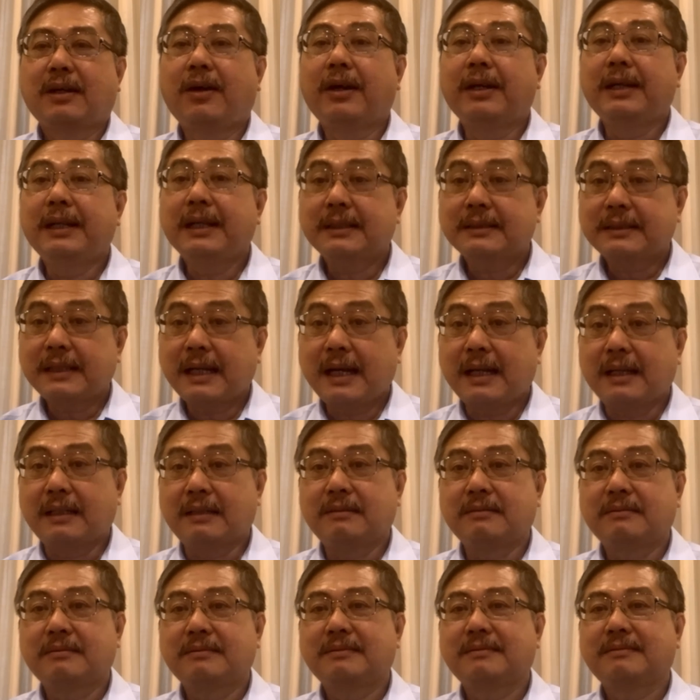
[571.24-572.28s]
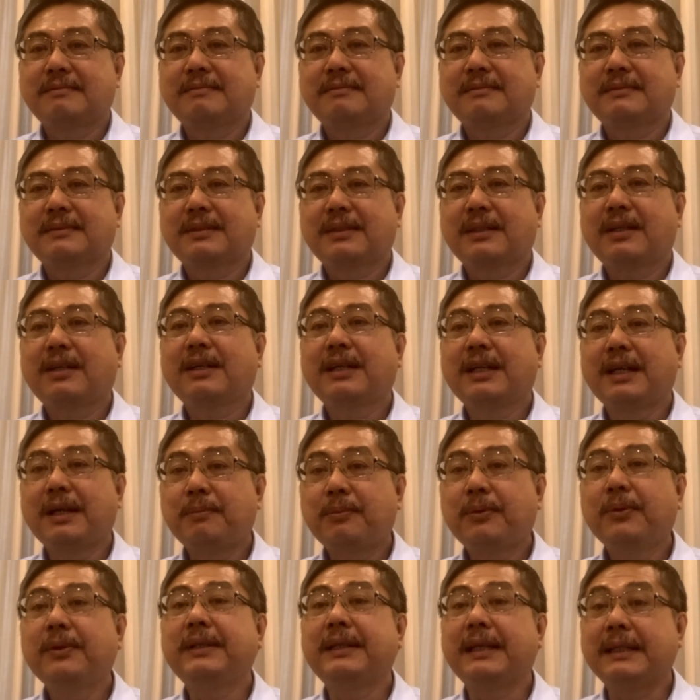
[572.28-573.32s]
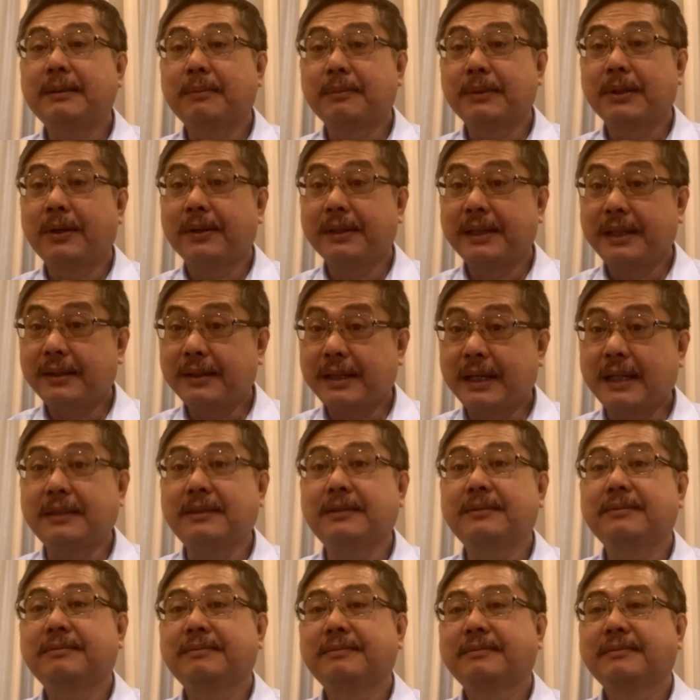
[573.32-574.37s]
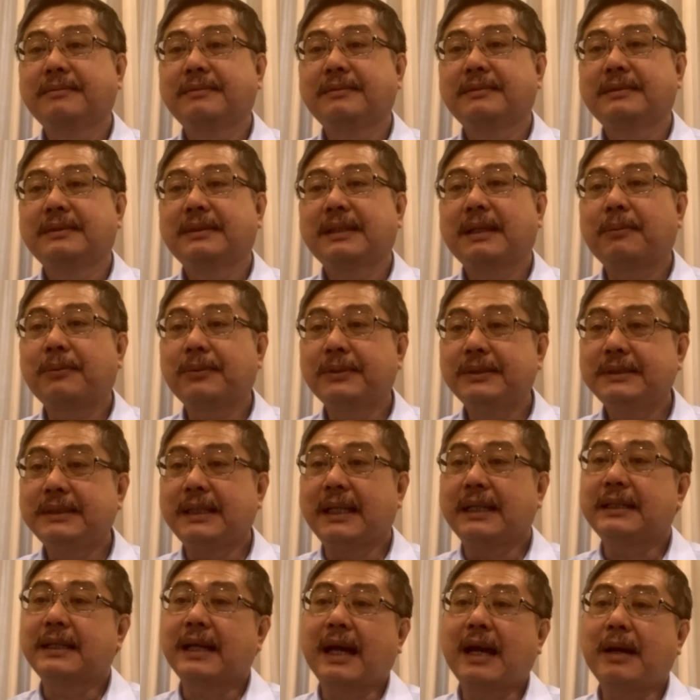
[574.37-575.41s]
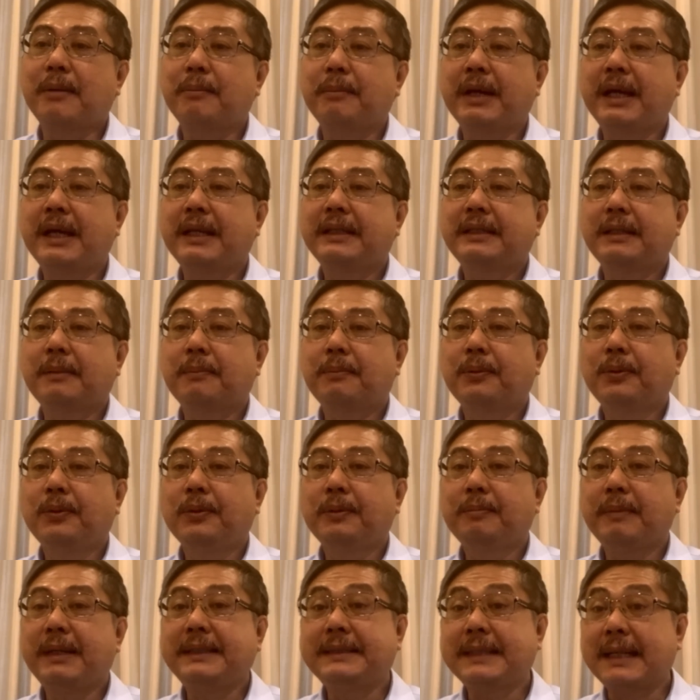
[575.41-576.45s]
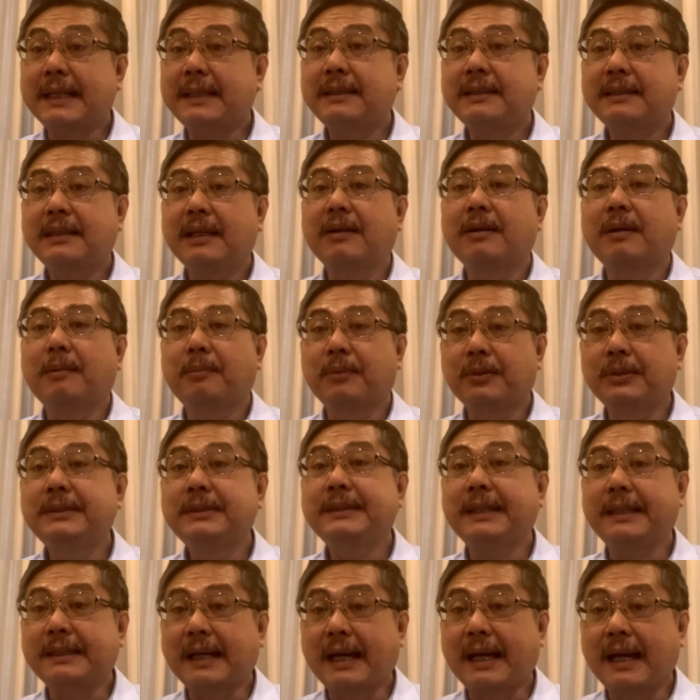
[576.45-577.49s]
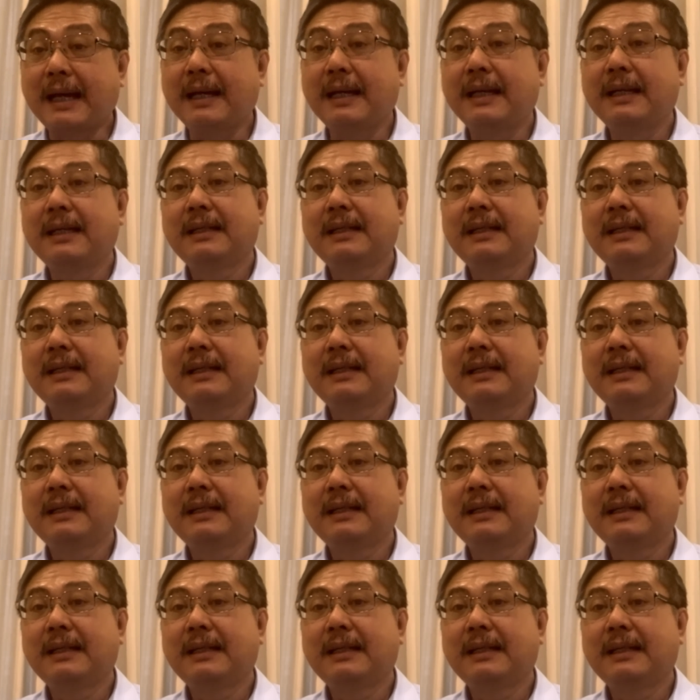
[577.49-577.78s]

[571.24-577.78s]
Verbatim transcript: ก่อนเลือกตั้งก็เคยพูดในทำนองเดียวกันกับคุณเศรษฐาแม้จะพูดไม่ชัดเท่ากับคุณเศรษฐา